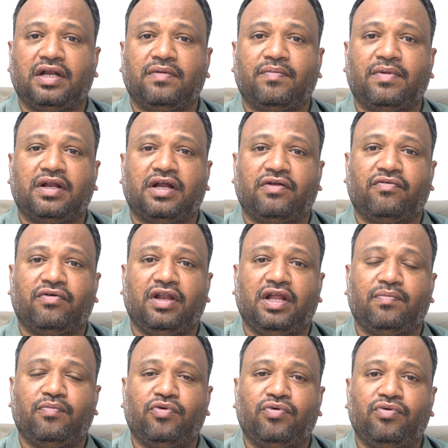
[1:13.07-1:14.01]
అంటే మనం
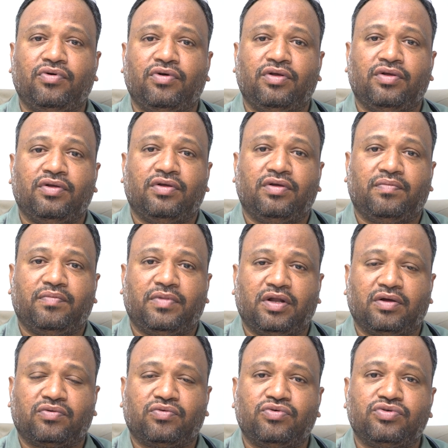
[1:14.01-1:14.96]
నడవలేము
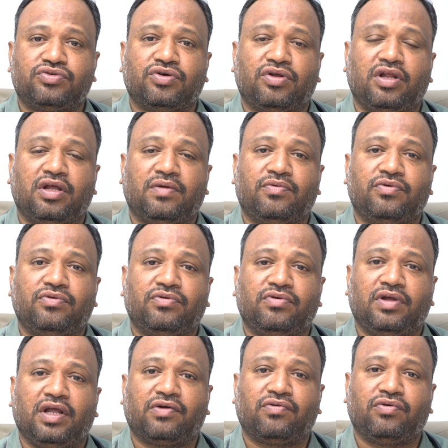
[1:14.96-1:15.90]
మనం కూర్చోలేము
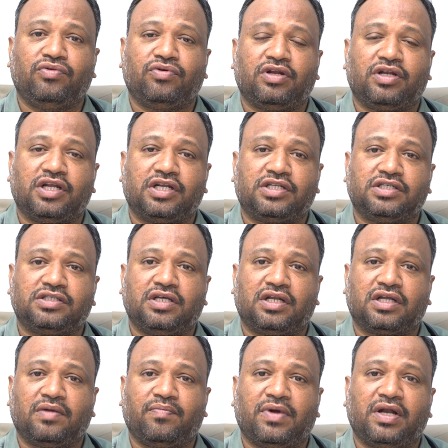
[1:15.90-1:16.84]
ఎక్కువ దూరం
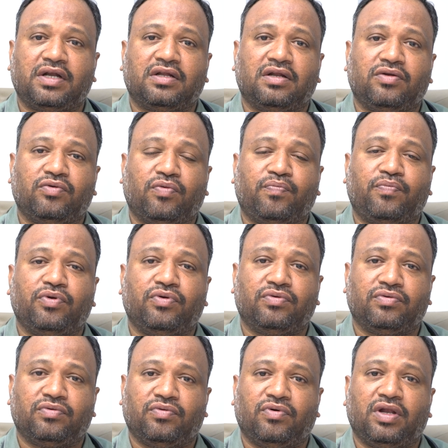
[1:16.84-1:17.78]
నడిచేసరికి మంటలు నొప్పులు
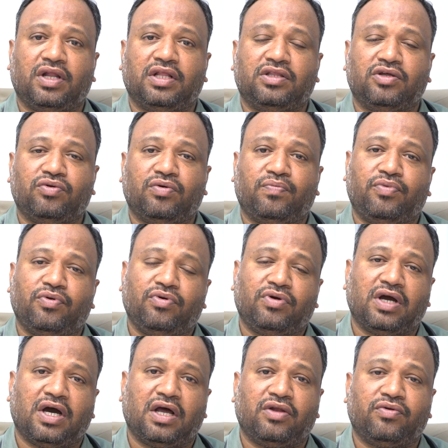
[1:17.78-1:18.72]
ఒళ్ళంత నొప్పులు
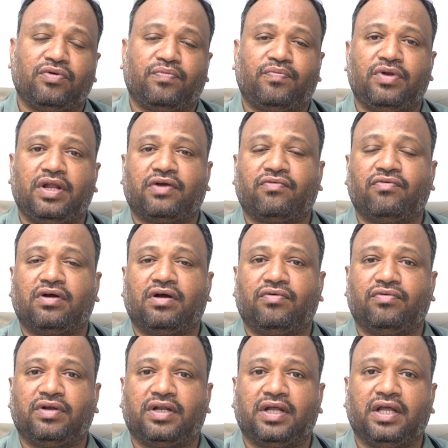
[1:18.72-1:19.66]
కాళ్ళ నొప్పులు ఎక్కువగా
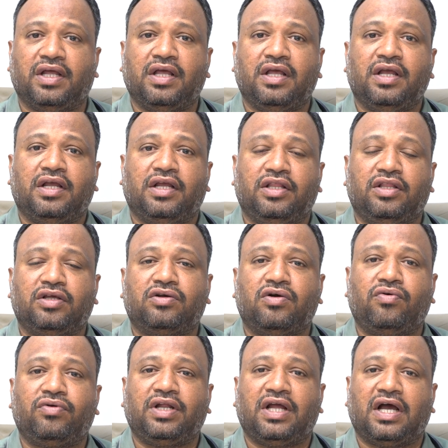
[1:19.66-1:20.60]
ఉంటాయి ఇది
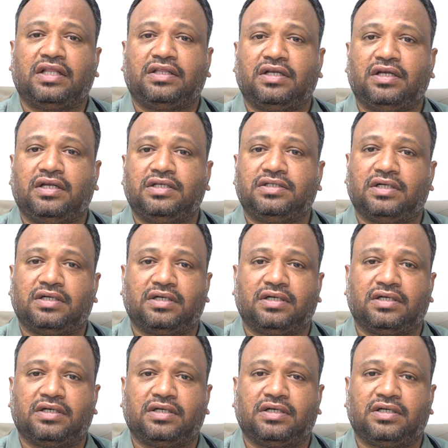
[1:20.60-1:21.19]
గౌటి ఆథరైటిస్